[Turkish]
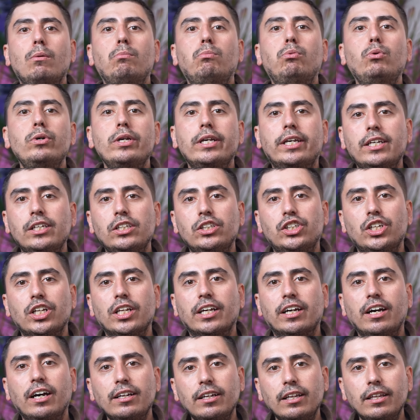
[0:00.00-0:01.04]
Bu ikinci
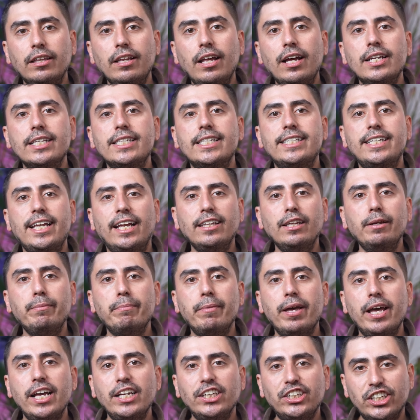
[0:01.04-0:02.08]
kanıtlar
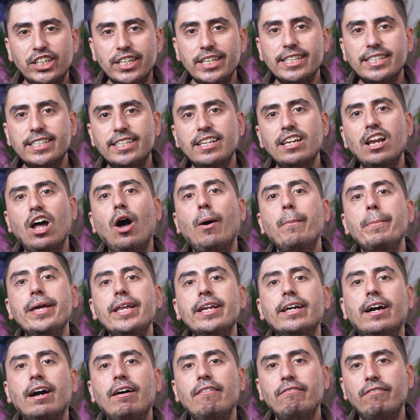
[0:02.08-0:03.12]
zalim eşinizin
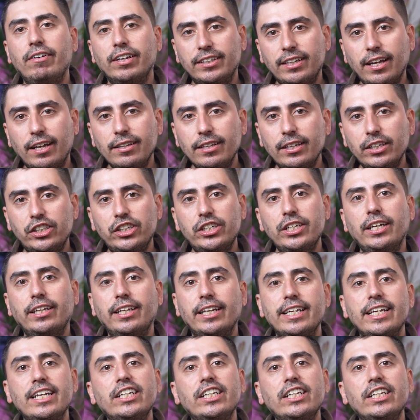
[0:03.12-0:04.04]
Amerikan vatandaşı ya da